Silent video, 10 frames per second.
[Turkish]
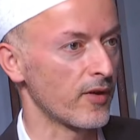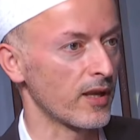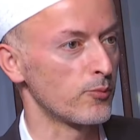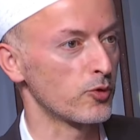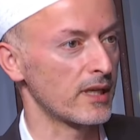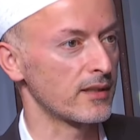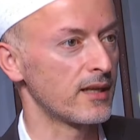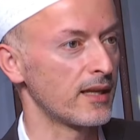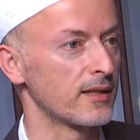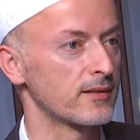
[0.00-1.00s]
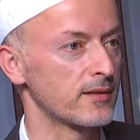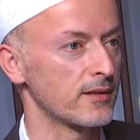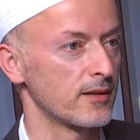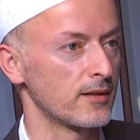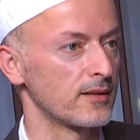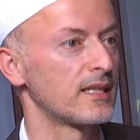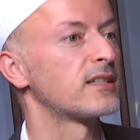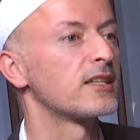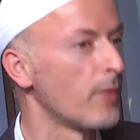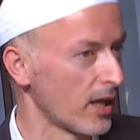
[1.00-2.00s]
falan bunları dile getir e,
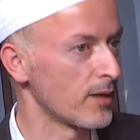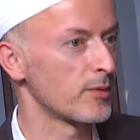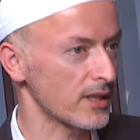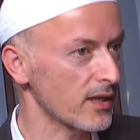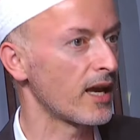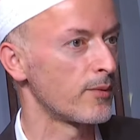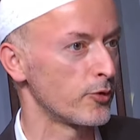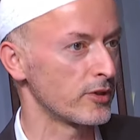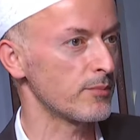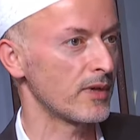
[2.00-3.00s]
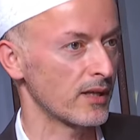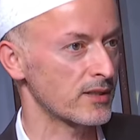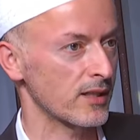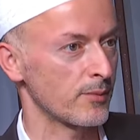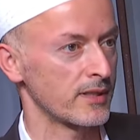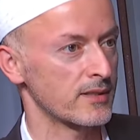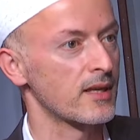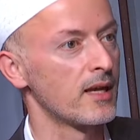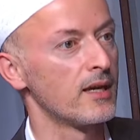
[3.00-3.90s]
getirme anlamına da gelmiyor değil mi açıklamanız?